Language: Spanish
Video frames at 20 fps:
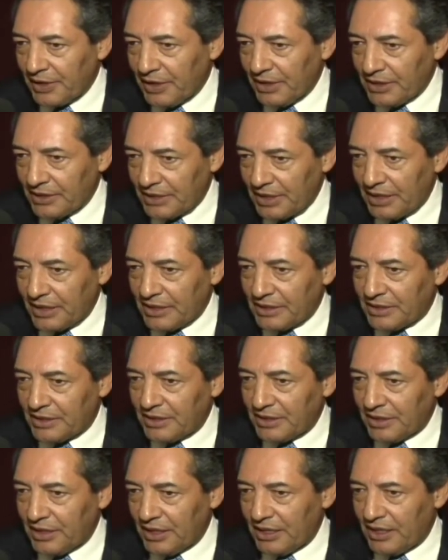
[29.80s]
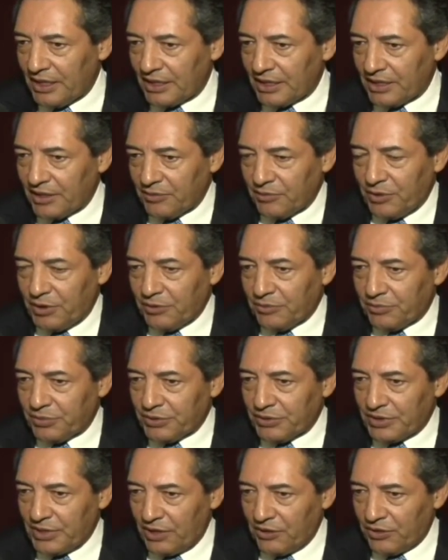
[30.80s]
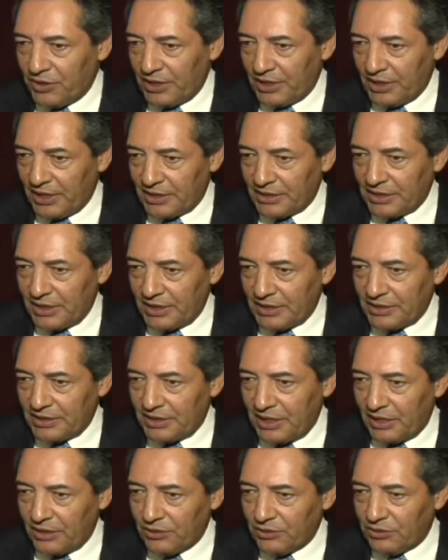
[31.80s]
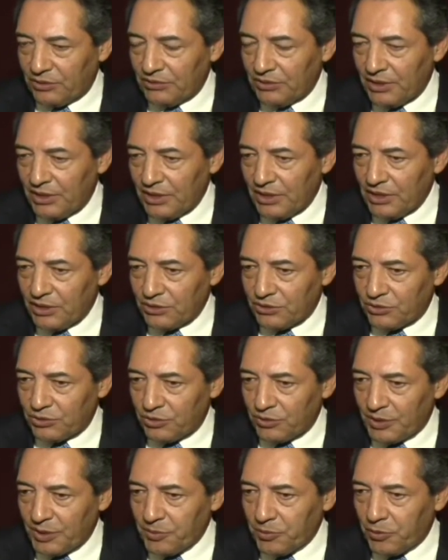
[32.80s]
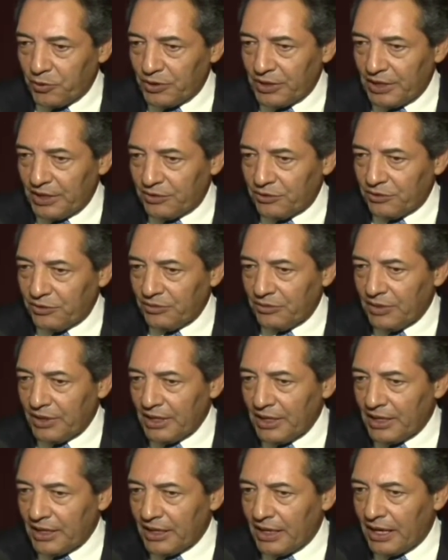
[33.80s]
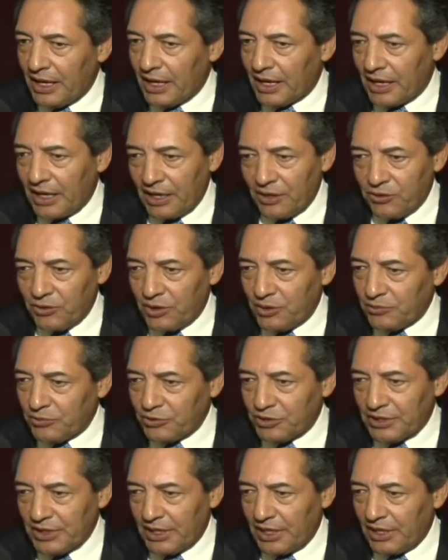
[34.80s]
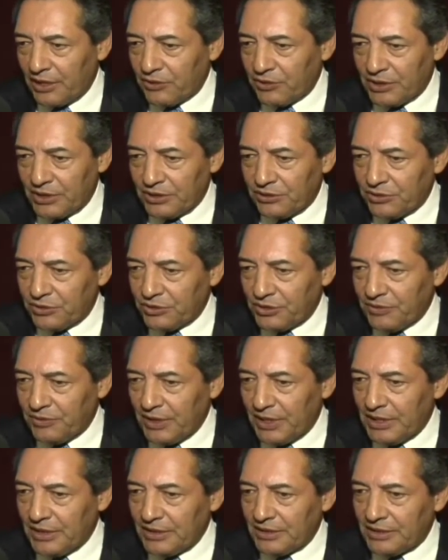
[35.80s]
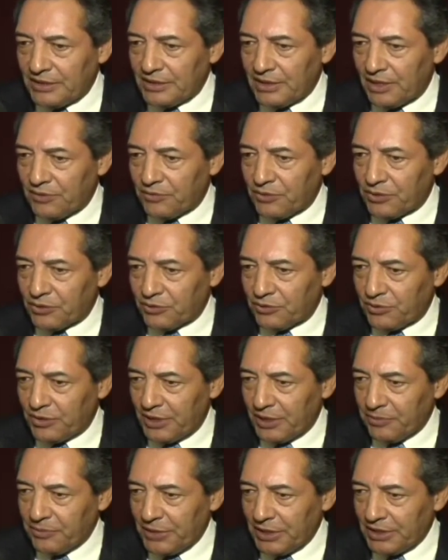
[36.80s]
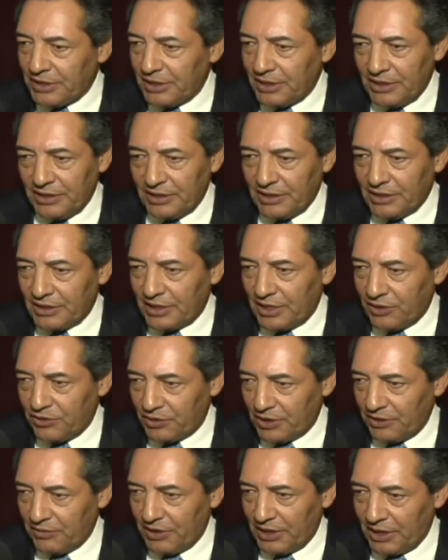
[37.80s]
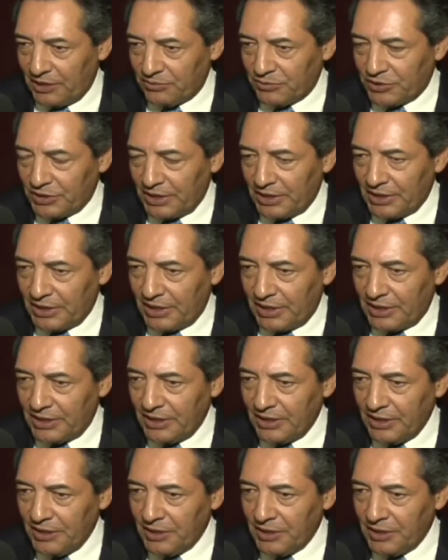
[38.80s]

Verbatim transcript: esa es de la que, bueno, pues ahora ya se han estado sobreponiendo. Acá no hemos llegado en esos niveles, afortunadamente, ni creo que vayamos a llegar.